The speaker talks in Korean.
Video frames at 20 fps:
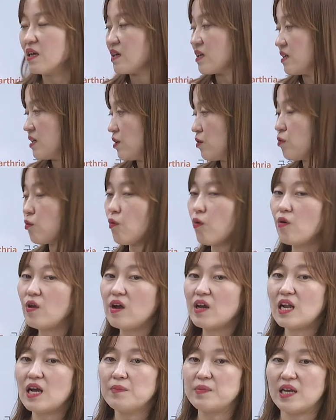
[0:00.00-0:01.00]
그리고
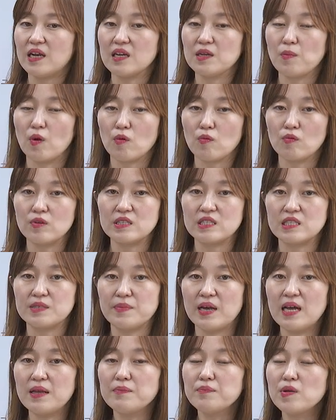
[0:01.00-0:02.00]
고혈압 약을 먹고
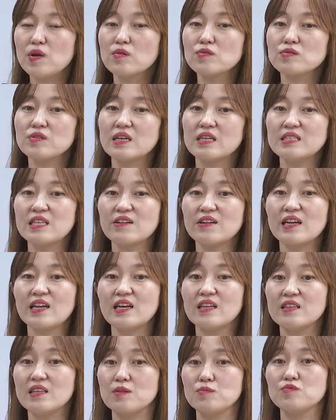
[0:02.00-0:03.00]
있지만 평소에
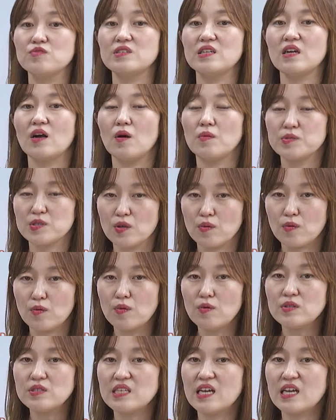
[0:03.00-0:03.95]
생활하는데 문제가 없었고